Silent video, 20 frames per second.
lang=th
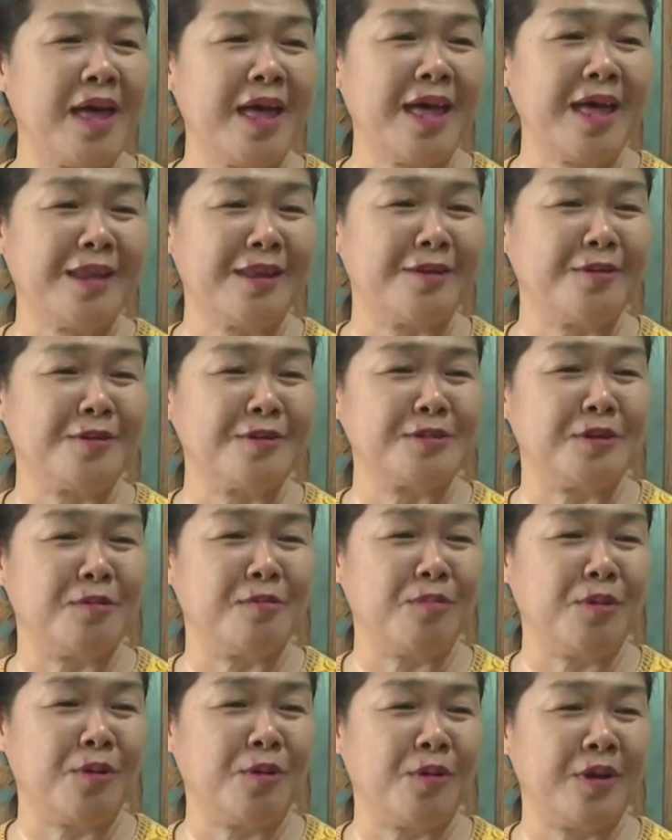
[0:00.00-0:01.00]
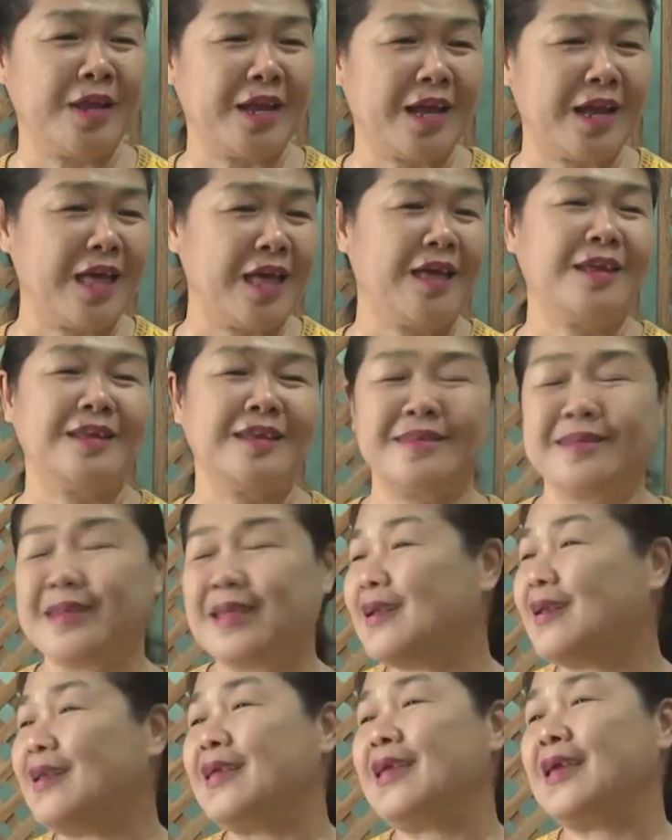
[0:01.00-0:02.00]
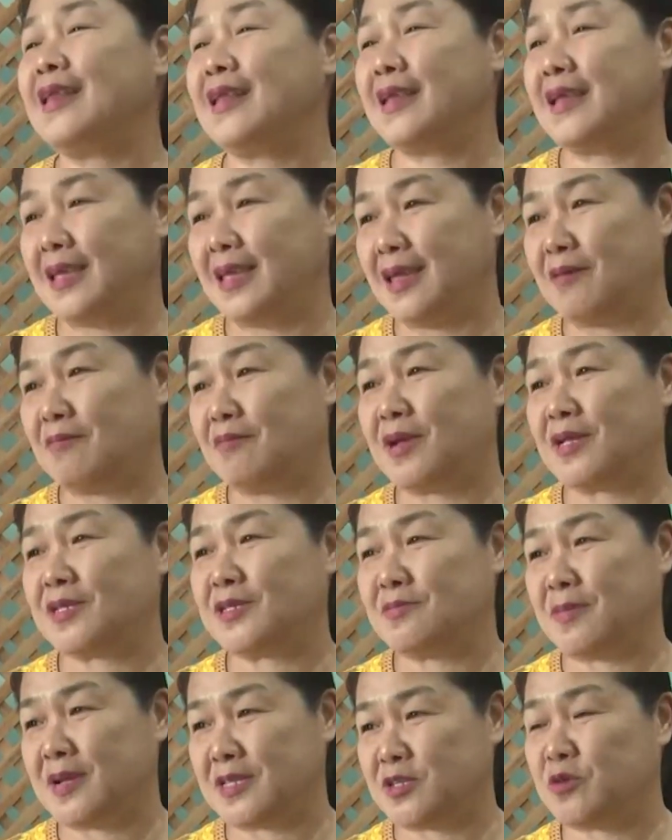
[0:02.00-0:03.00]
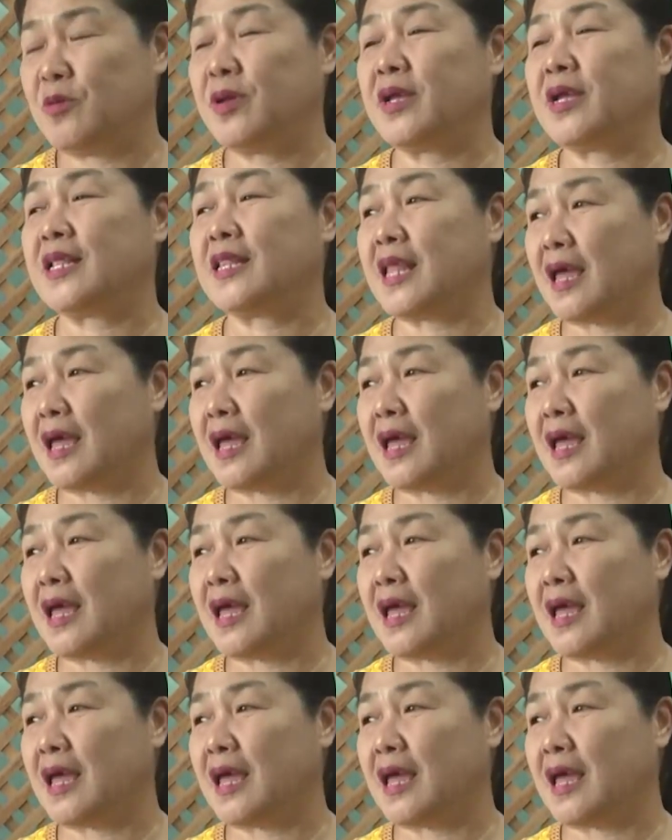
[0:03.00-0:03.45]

บ้าน อสมเนี่ยค่ะ นักเรียนอย่างเงี้ยมา มาช่วยกัน